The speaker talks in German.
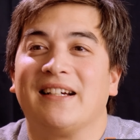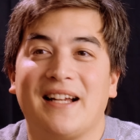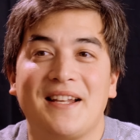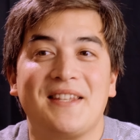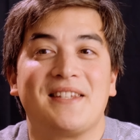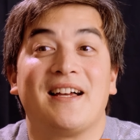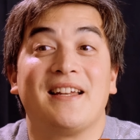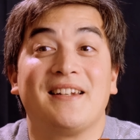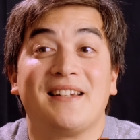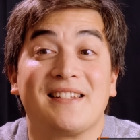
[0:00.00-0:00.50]

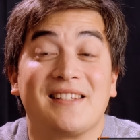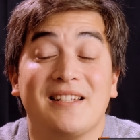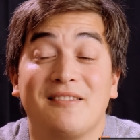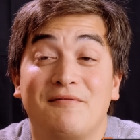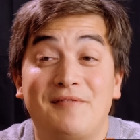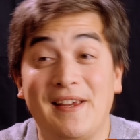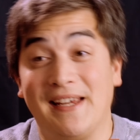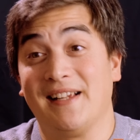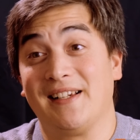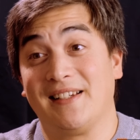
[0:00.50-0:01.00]
ganz anders
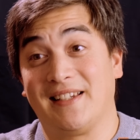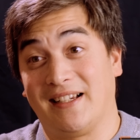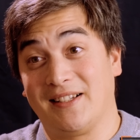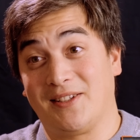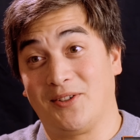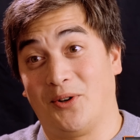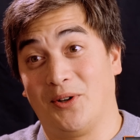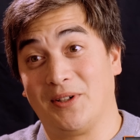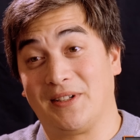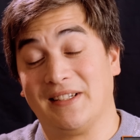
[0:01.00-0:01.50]
entwickelt
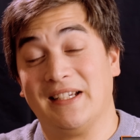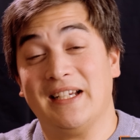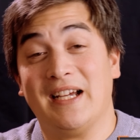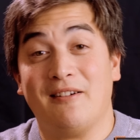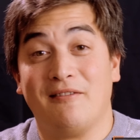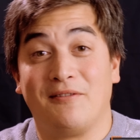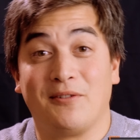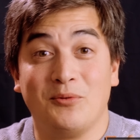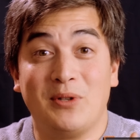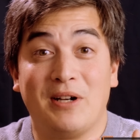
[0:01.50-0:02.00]
als heute.
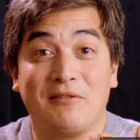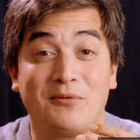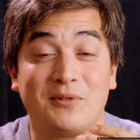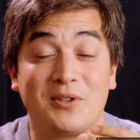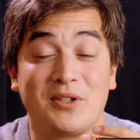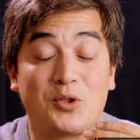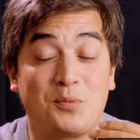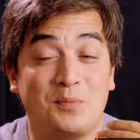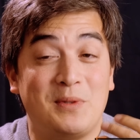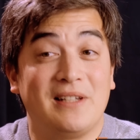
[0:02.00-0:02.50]
Früher
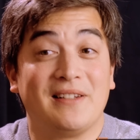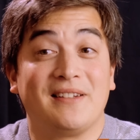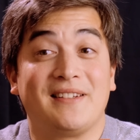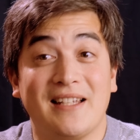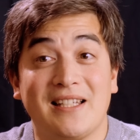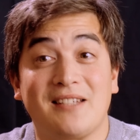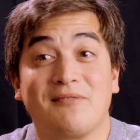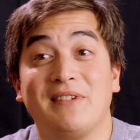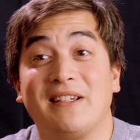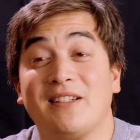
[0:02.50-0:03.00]
wurden Spiele
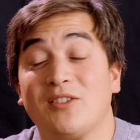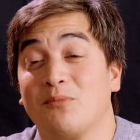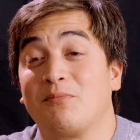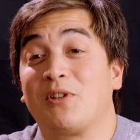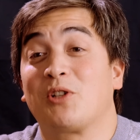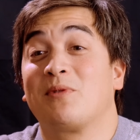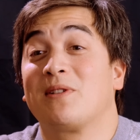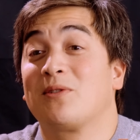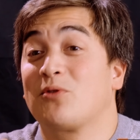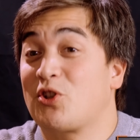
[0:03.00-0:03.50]
deswegen zum
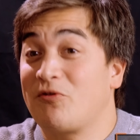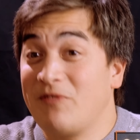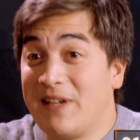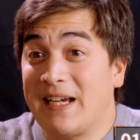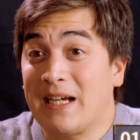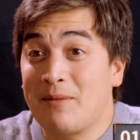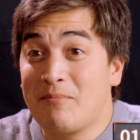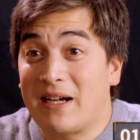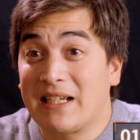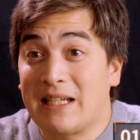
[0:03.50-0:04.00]
Beispiel so schwer
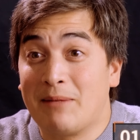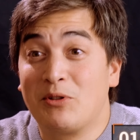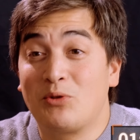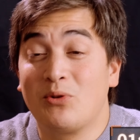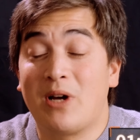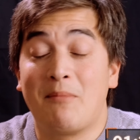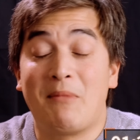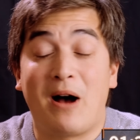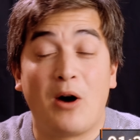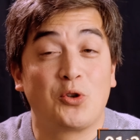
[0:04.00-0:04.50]
gemacht, damit du am